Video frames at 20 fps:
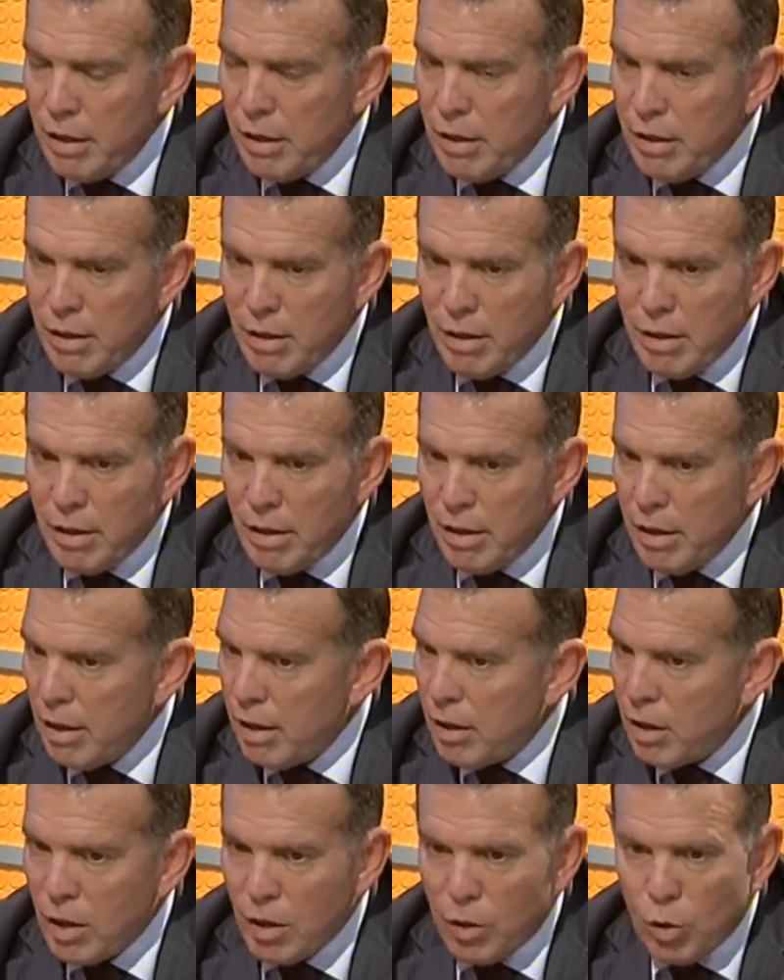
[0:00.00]

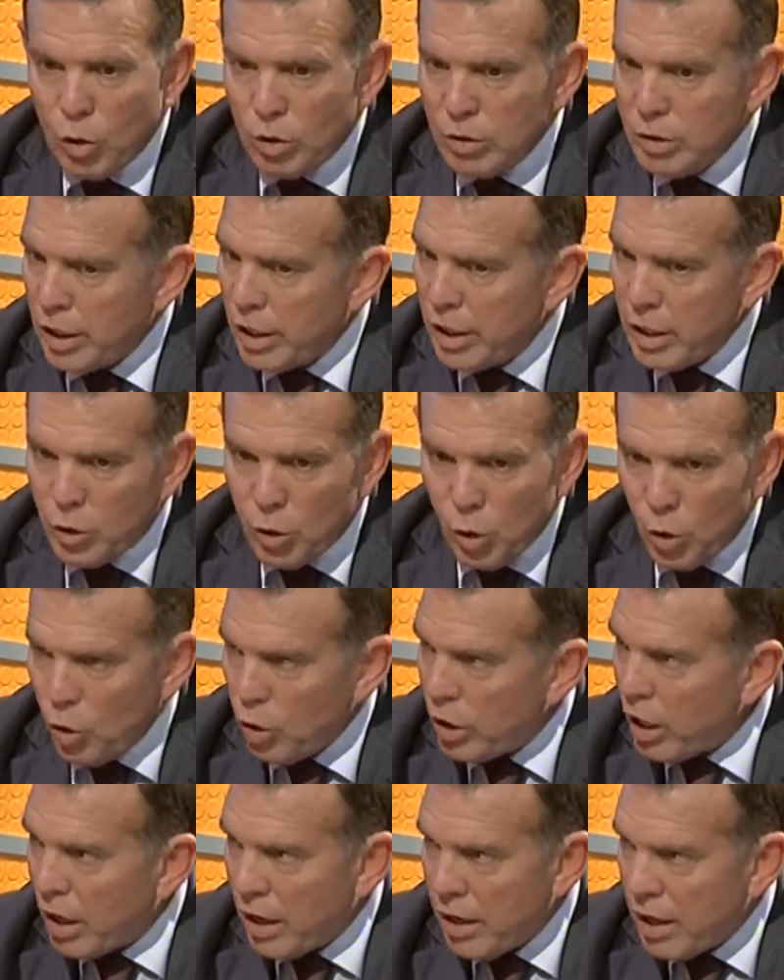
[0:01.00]
y conseguí todo
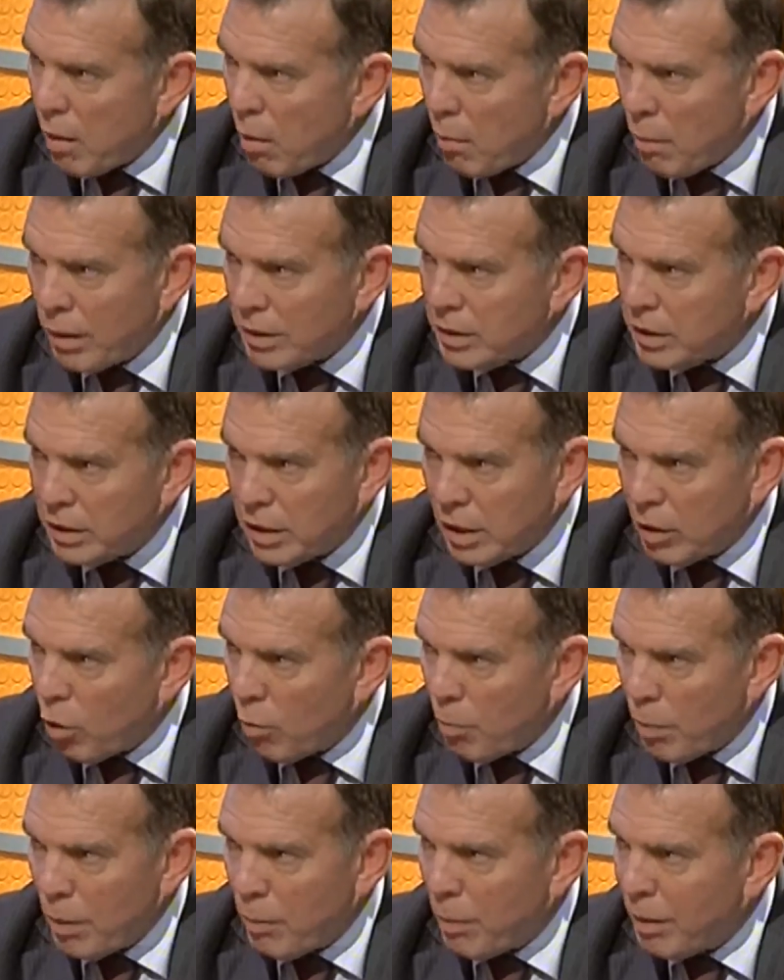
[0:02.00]
lo que queríamos para hacer esta
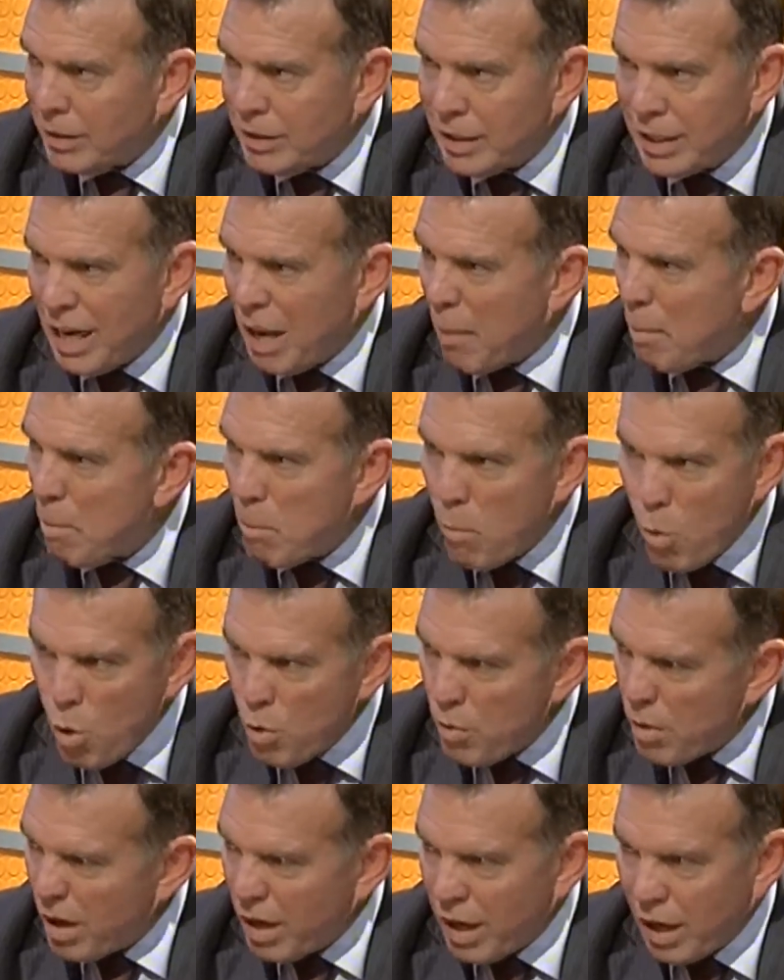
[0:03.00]
copa y para hacerla
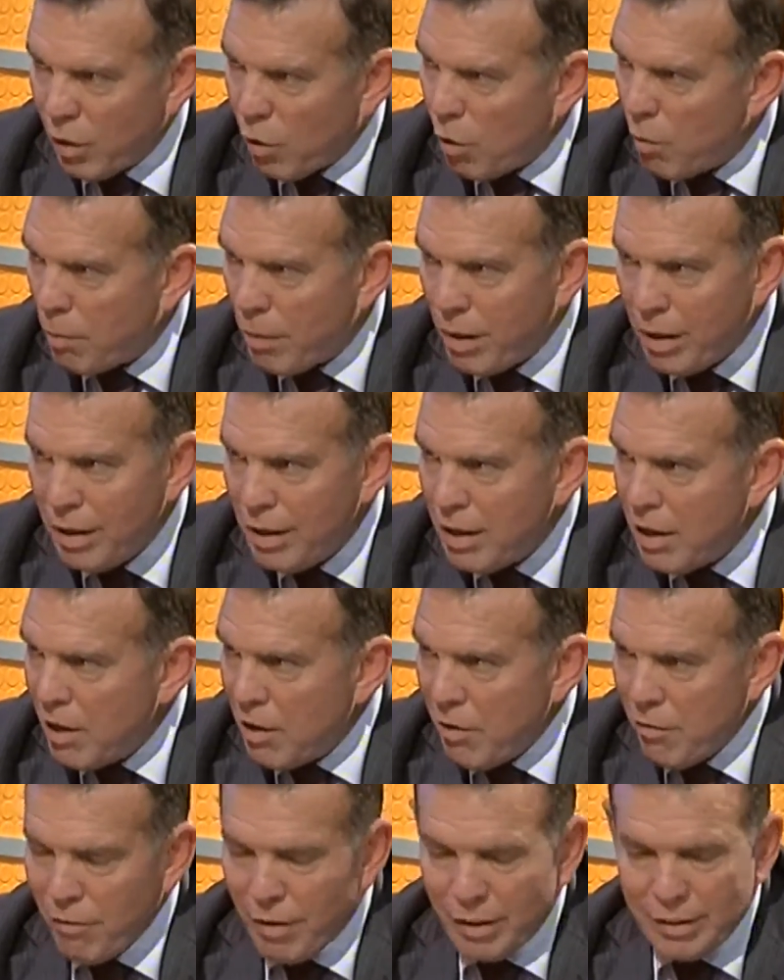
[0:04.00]
muy bien la copa.
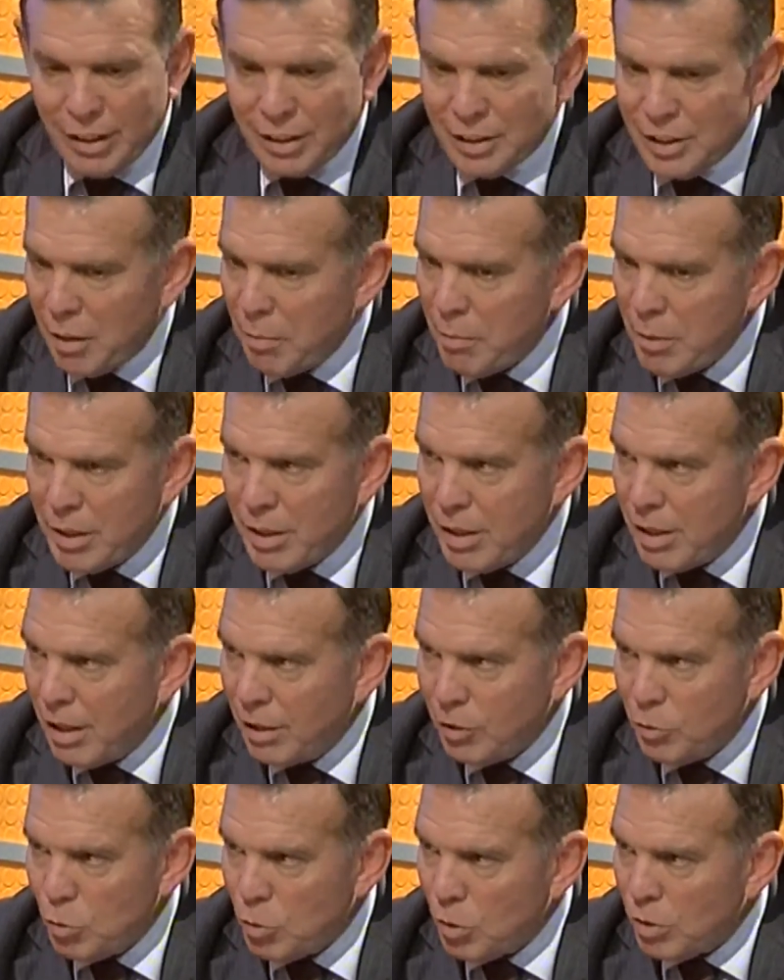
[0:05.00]
Va a estar transmitida
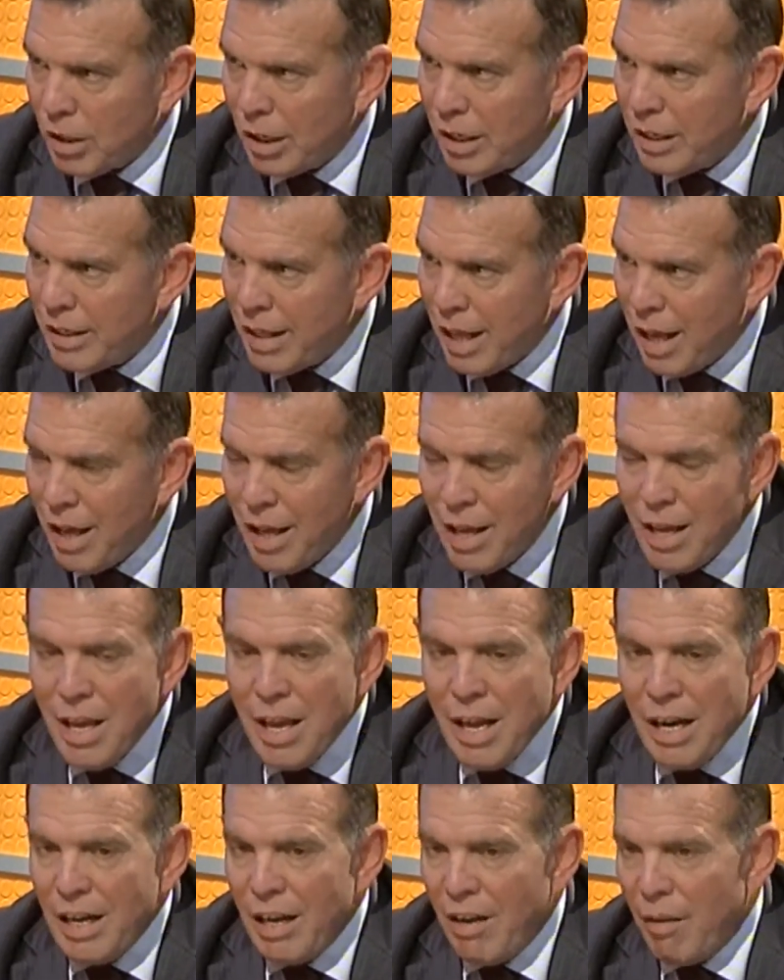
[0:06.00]
en su totalidad.
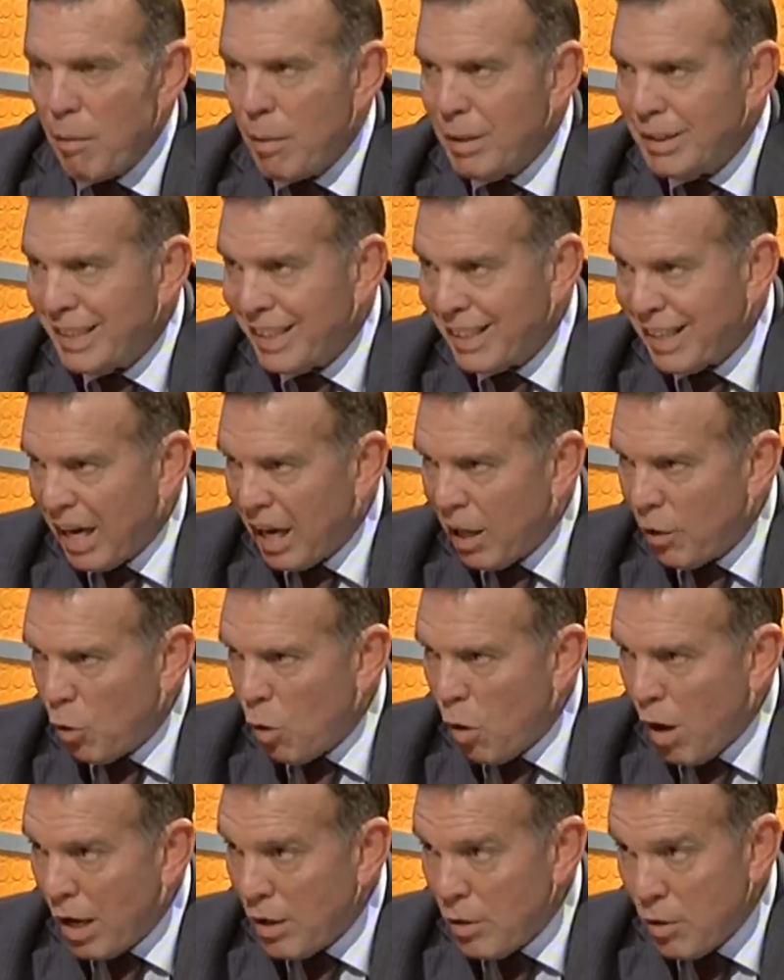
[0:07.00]
La vamos a hacer cada
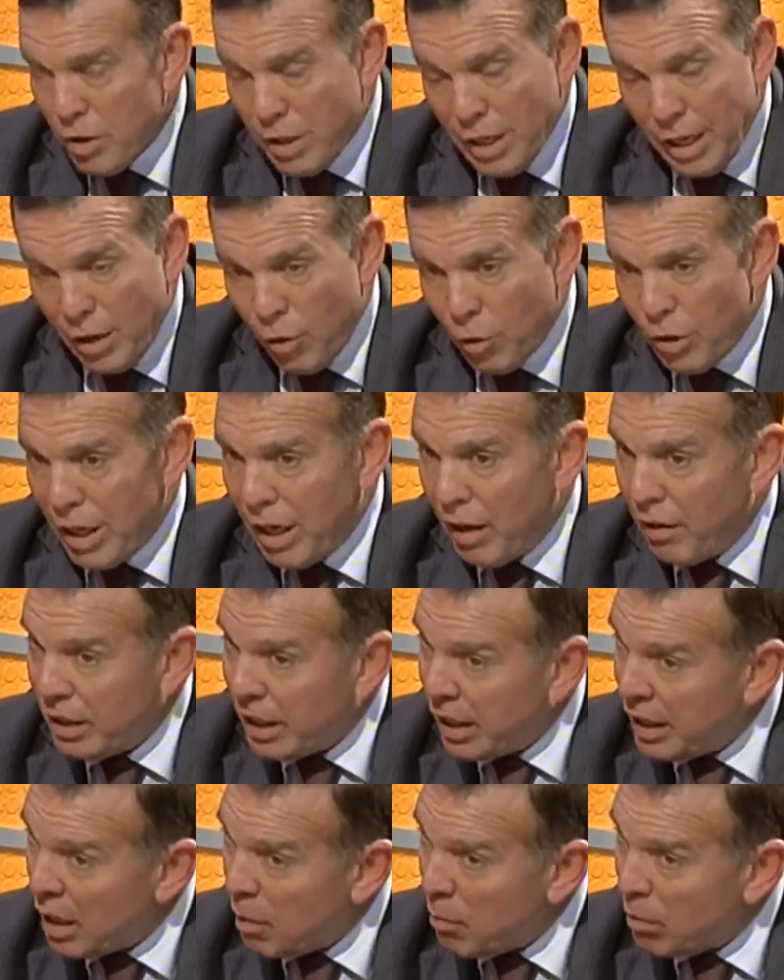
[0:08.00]
dos años, que es lo que
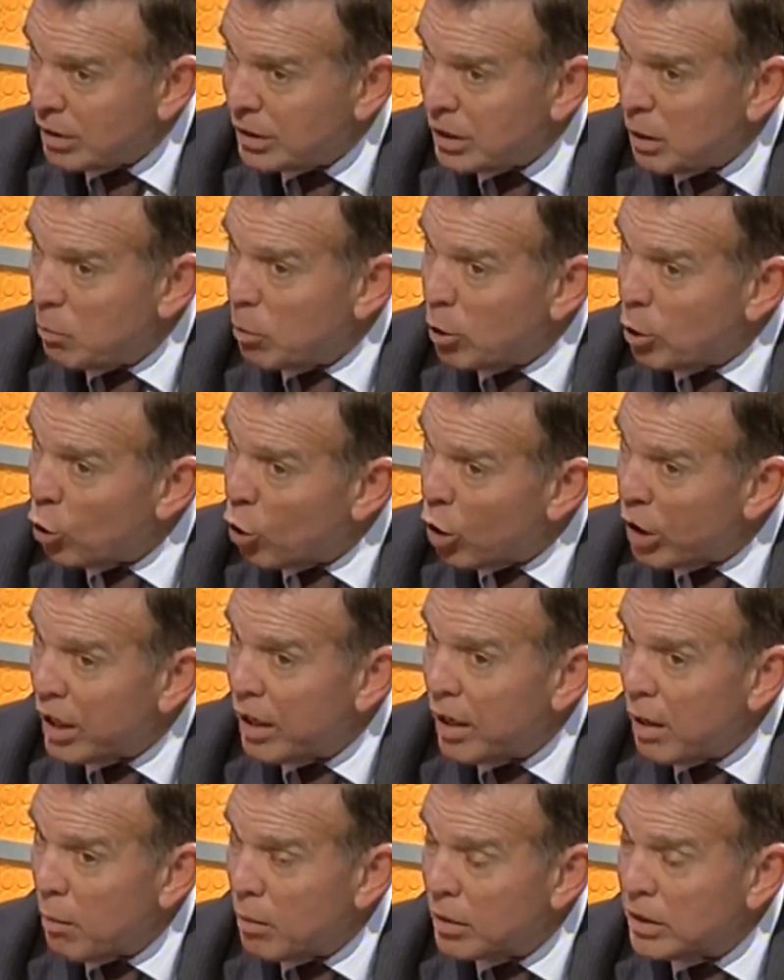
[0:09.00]
queríamos hacer porque no la
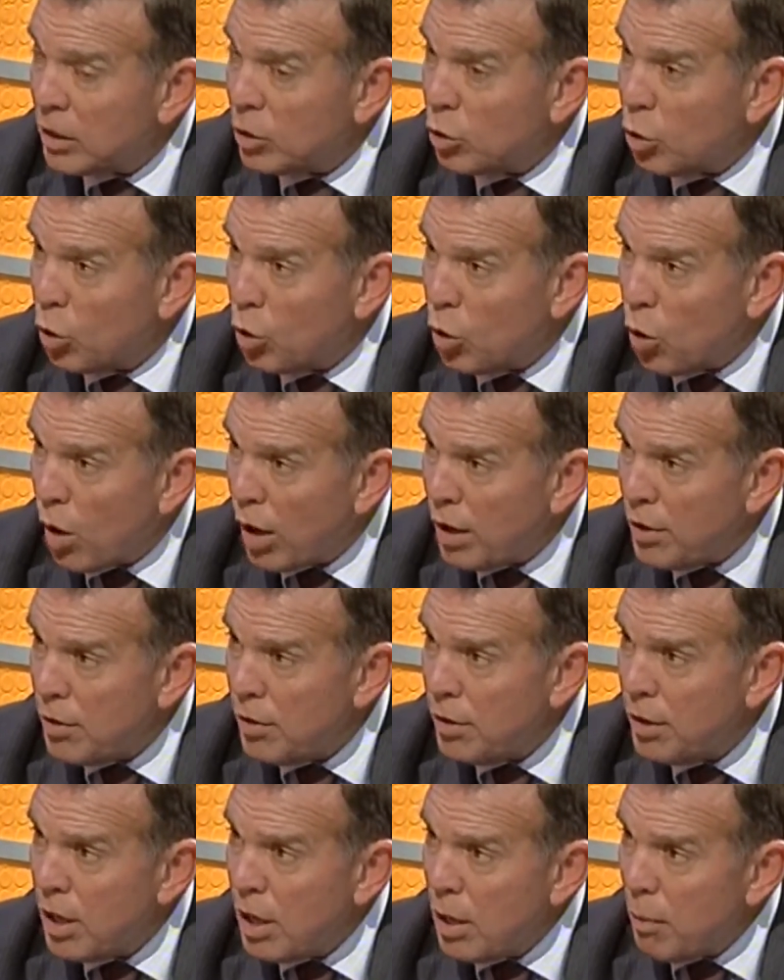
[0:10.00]
queríamos hacer todos los
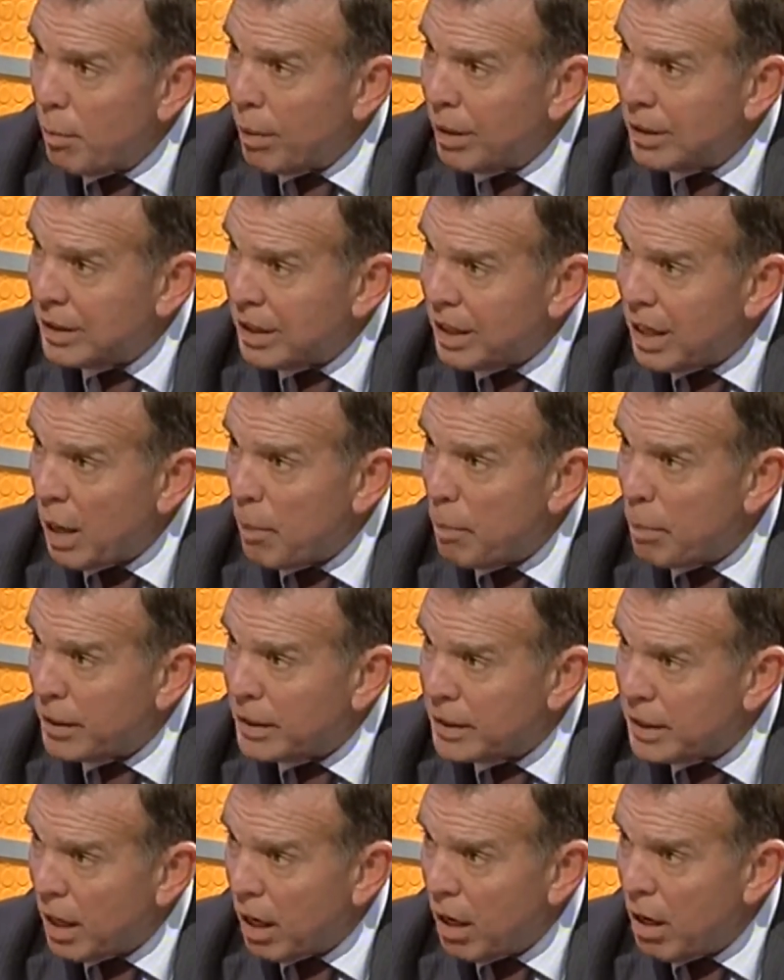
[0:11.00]
años. Va a hacerla
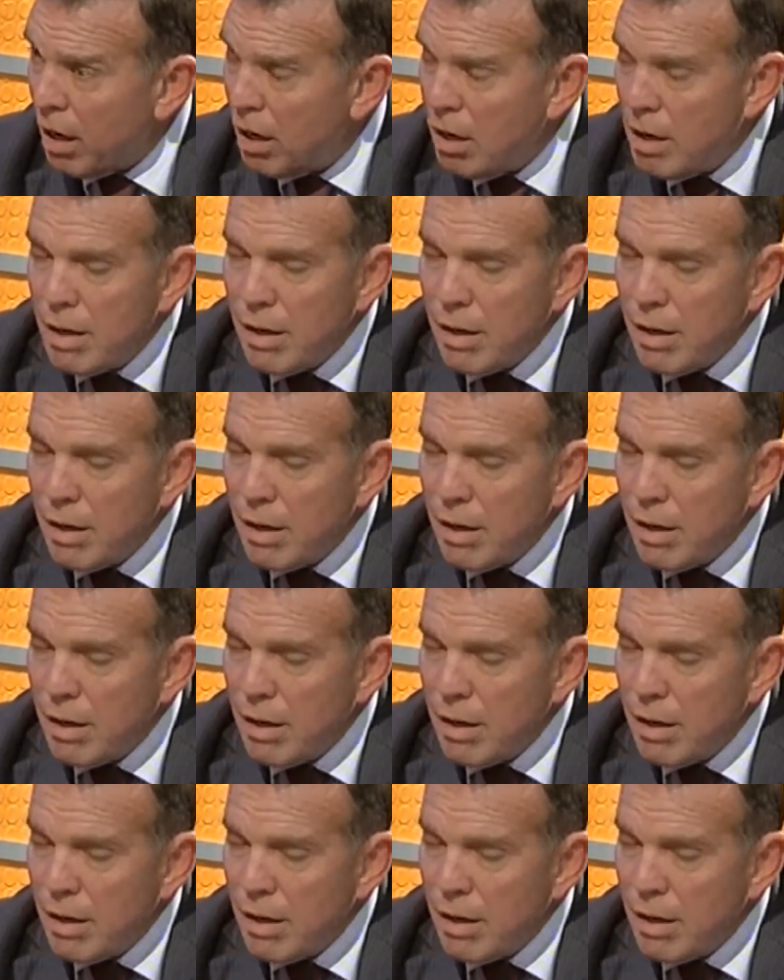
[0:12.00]
especial.